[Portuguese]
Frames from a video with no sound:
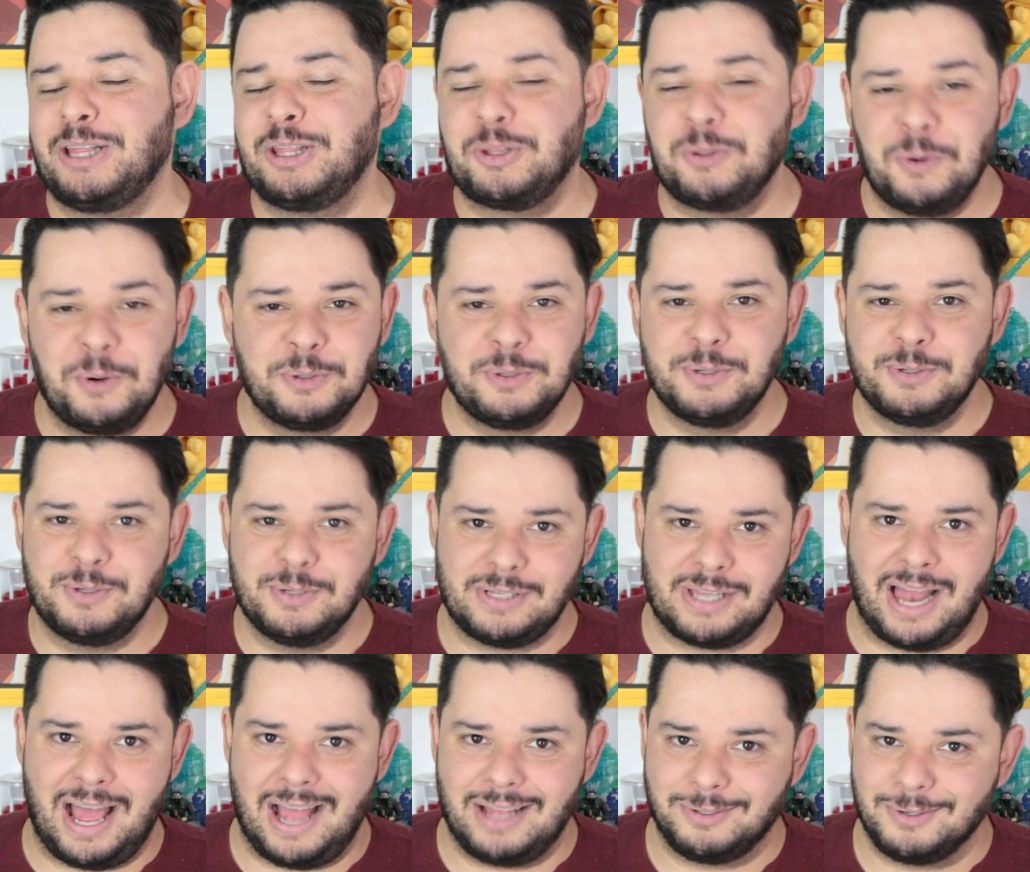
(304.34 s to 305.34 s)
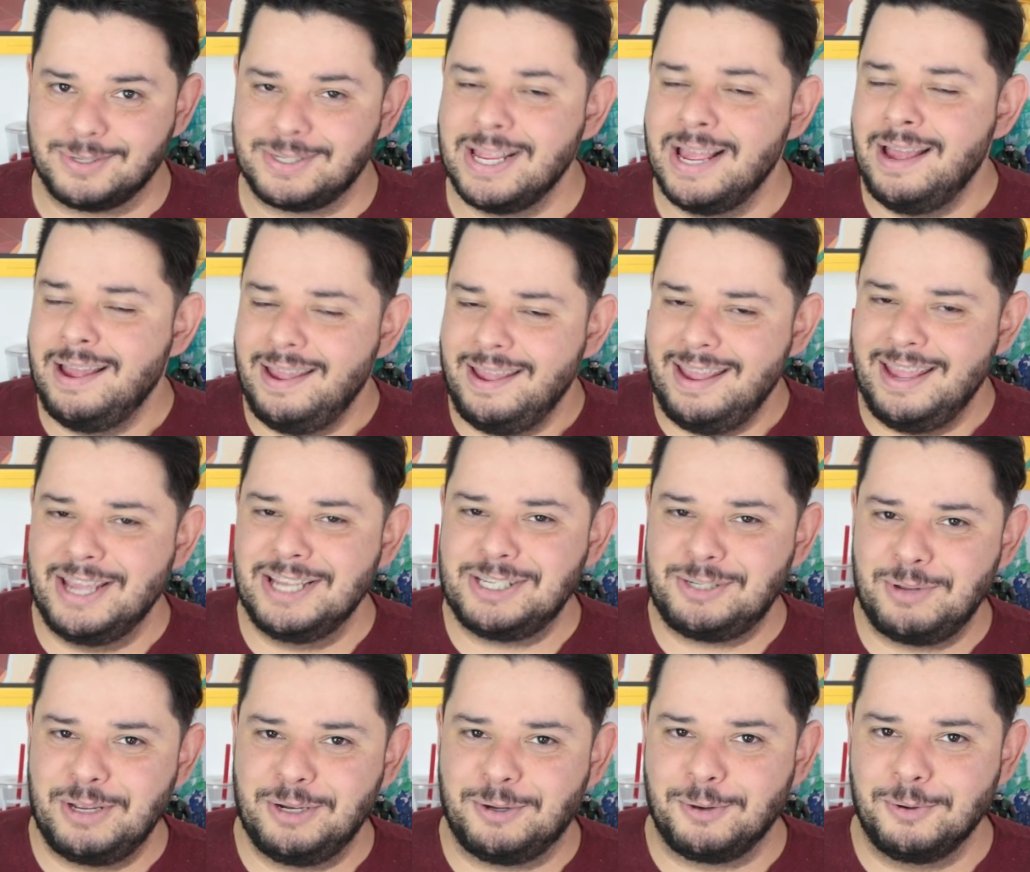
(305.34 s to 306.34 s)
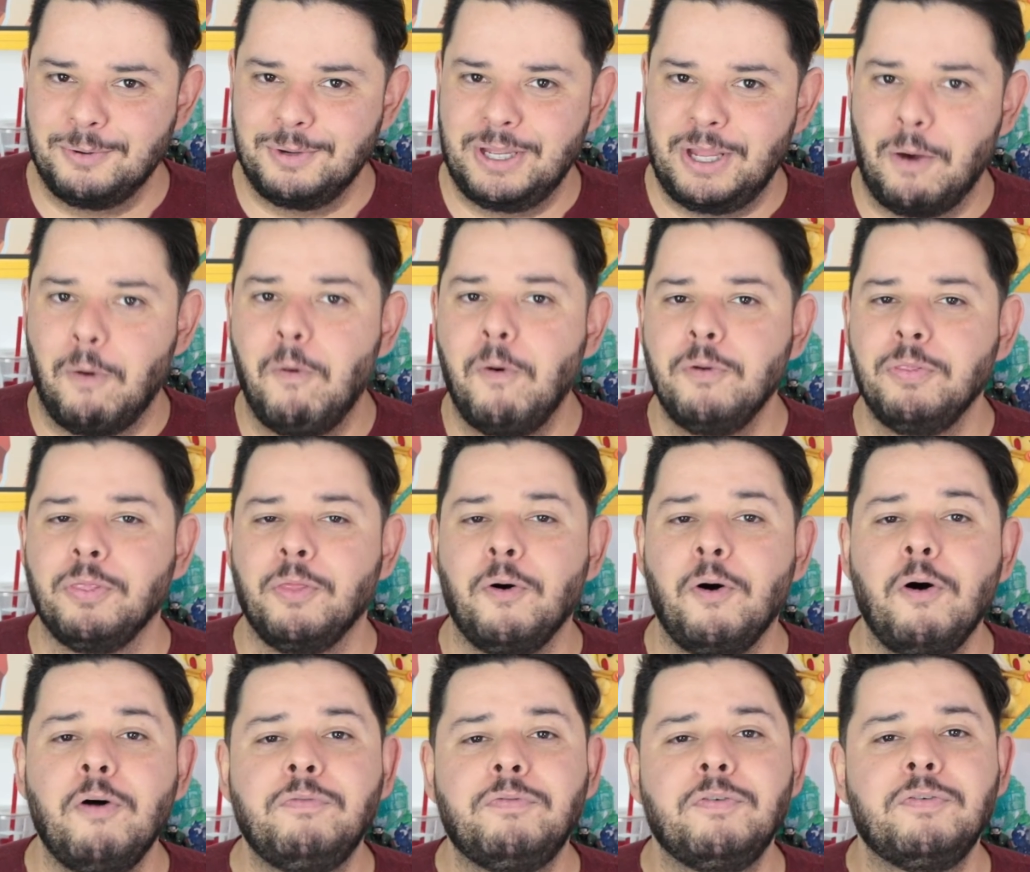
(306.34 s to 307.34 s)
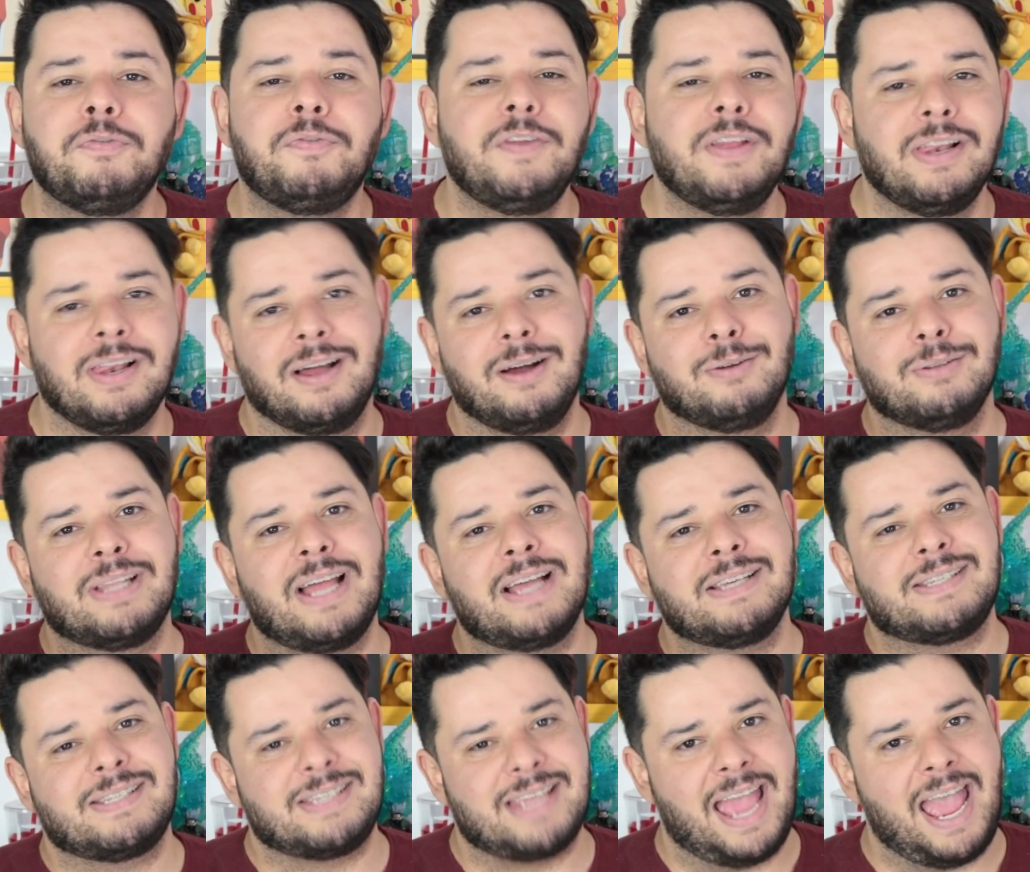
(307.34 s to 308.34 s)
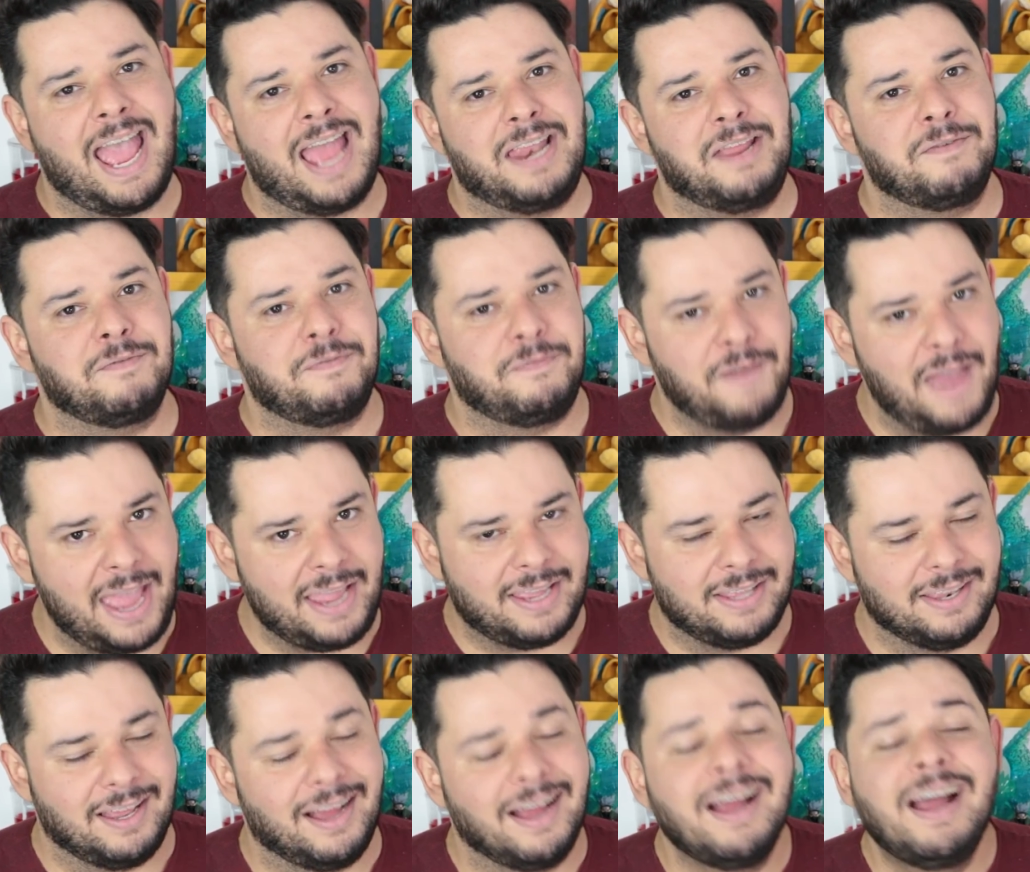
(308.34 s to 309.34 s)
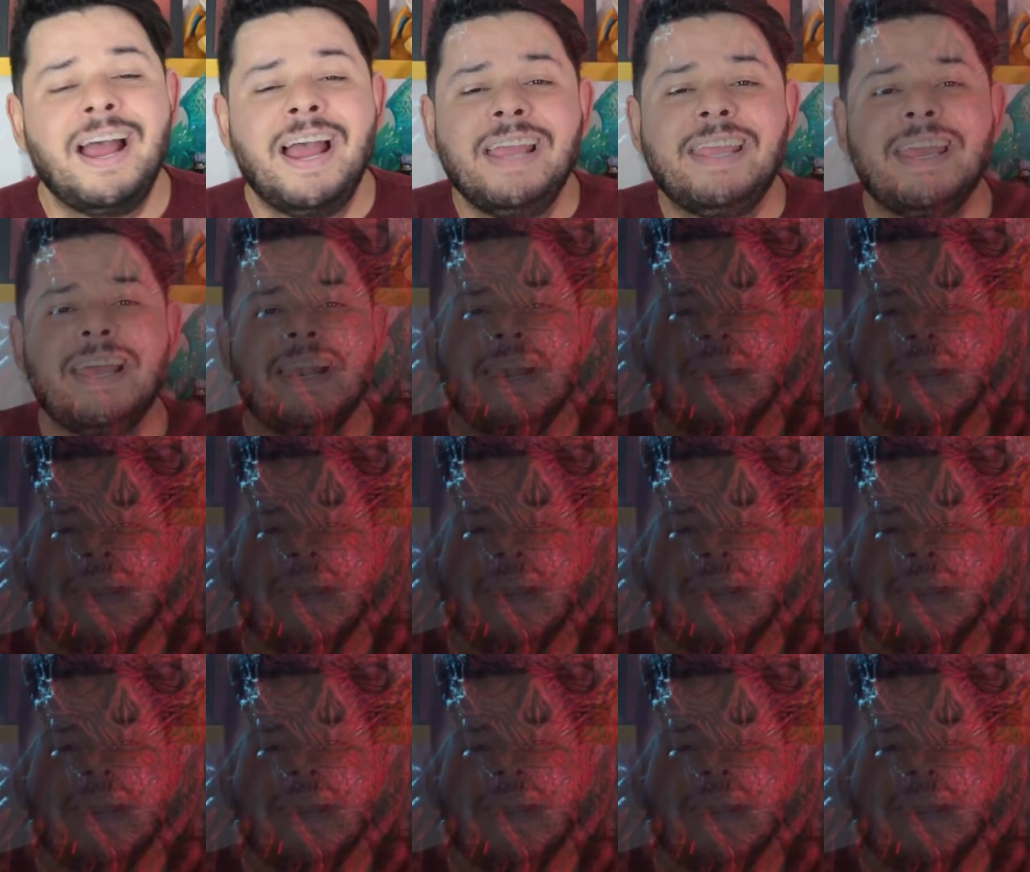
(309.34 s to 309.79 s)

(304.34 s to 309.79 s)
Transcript: todos os lados. E isso inclui o novo vilão da série, Vecna, que